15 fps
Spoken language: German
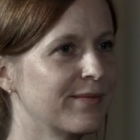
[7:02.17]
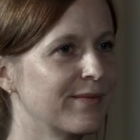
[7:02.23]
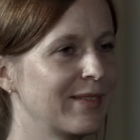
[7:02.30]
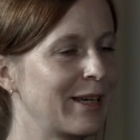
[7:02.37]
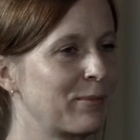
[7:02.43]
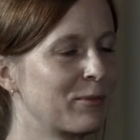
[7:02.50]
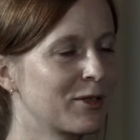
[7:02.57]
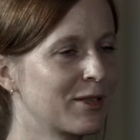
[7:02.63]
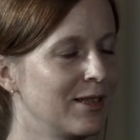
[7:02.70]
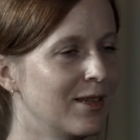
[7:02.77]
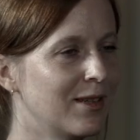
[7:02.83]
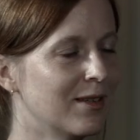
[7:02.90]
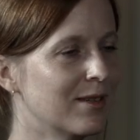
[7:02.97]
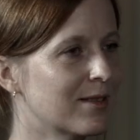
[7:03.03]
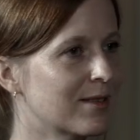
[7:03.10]
Ja,
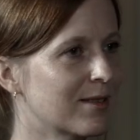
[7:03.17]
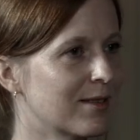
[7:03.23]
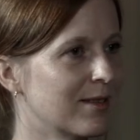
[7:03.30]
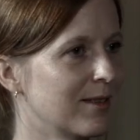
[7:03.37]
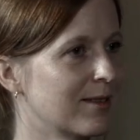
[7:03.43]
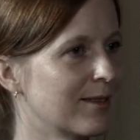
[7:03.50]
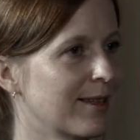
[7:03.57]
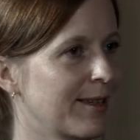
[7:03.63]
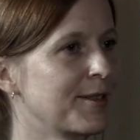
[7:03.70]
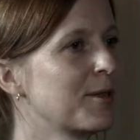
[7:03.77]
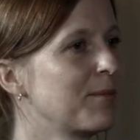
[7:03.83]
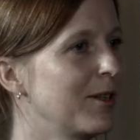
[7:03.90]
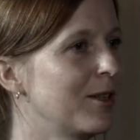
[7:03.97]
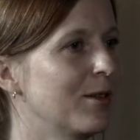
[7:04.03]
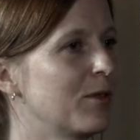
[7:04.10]
Musik ist, ist
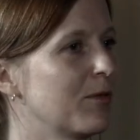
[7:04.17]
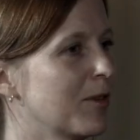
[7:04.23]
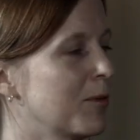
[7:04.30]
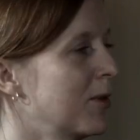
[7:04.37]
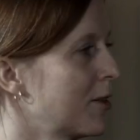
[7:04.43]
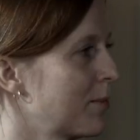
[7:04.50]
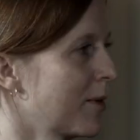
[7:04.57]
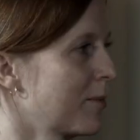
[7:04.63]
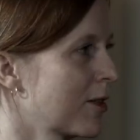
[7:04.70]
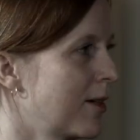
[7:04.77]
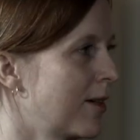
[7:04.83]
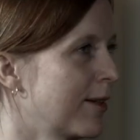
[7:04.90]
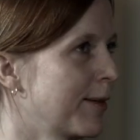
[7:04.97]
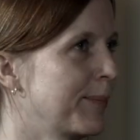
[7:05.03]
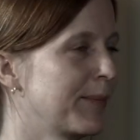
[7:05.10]
ganz wichtig für mich beim
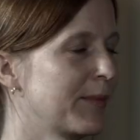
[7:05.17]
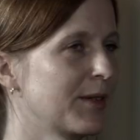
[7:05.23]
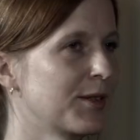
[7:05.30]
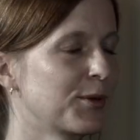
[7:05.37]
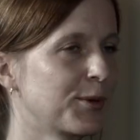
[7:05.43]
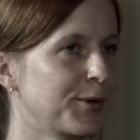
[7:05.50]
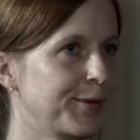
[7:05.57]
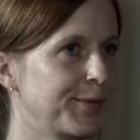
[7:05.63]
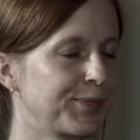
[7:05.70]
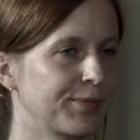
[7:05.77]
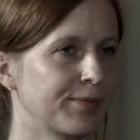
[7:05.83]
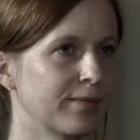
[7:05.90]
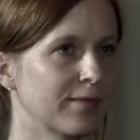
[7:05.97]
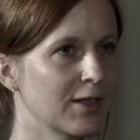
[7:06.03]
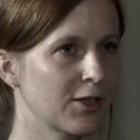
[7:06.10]
Schreiben. Also
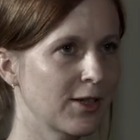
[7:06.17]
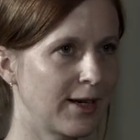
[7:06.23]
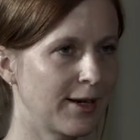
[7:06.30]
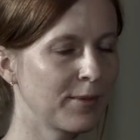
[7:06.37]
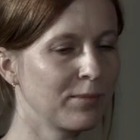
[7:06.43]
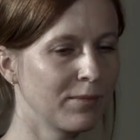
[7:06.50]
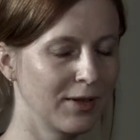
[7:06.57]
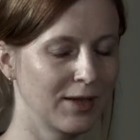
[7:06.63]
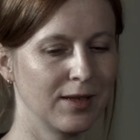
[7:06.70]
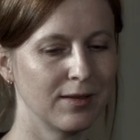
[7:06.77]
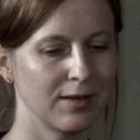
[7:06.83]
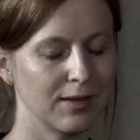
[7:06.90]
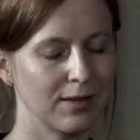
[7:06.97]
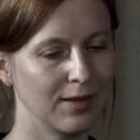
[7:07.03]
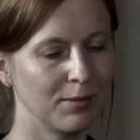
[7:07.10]
Schreiben
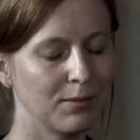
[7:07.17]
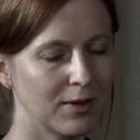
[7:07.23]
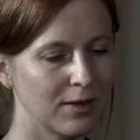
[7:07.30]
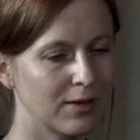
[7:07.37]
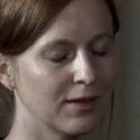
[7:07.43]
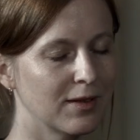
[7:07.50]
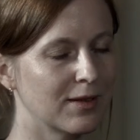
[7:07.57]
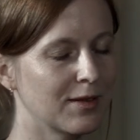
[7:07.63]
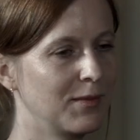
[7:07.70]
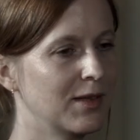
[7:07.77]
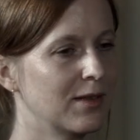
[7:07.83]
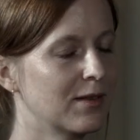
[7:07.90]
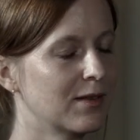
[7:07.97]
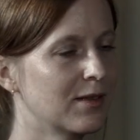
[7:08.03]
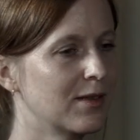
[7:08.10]
beginnt immer
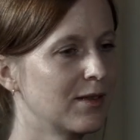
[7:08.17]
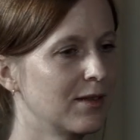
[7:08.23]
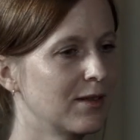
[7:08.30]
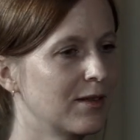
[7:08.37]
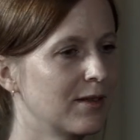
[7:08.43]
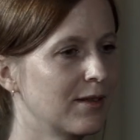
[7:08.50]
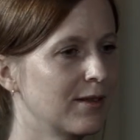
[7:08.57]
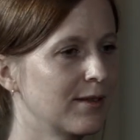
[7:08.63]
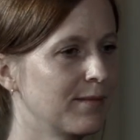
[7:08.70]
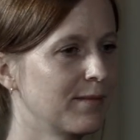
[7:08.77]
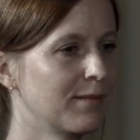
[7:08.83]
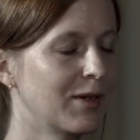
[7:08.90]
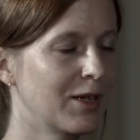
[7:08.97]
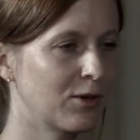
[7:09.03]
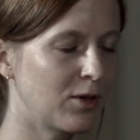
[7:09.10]
damit, dass ich
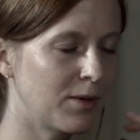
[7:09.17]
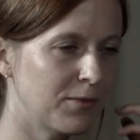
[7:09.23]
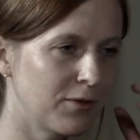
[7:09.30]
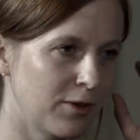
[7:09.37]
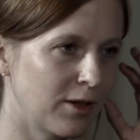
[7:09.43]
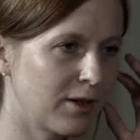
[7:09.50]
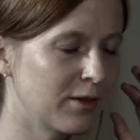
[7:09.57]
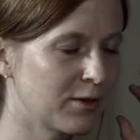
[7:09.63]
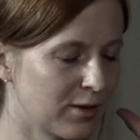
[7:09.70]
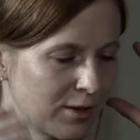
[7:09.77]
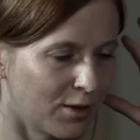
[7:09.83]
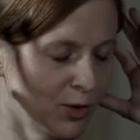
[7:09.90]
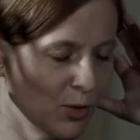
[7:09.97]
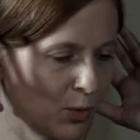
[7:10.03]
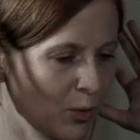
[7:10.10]
meine Kopfhörer, also
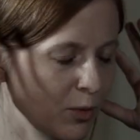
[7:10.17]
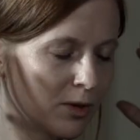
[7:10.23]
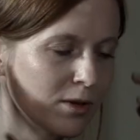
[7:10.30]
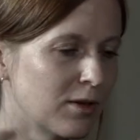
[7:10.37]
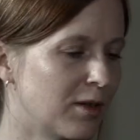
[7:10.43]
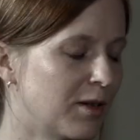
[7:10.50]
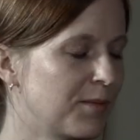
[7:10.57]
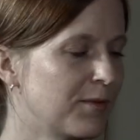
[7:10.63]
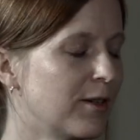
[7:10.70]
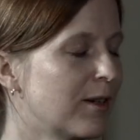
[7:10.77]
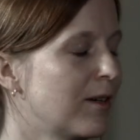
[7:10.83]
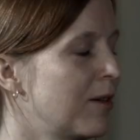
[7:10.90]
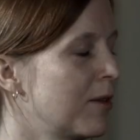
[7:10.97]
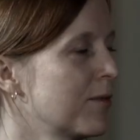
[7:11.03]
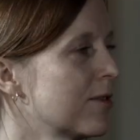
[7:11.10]
es sind so große
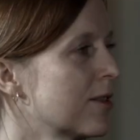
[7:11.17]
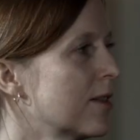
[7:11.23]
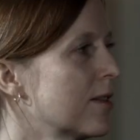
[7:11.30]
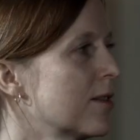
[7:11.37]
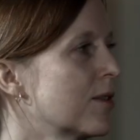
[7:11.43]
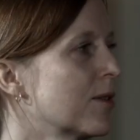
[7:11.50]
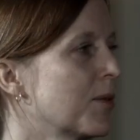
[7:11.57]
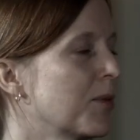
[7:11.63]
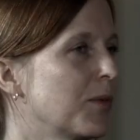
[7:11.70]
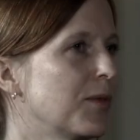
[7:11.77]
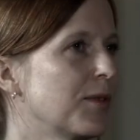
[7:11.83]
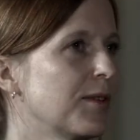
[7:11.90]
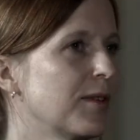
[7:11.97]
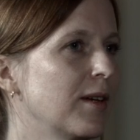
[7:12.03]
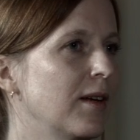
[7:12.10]
Kopfhörer, aufsetze
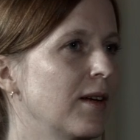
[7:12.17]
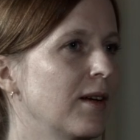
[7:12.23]
und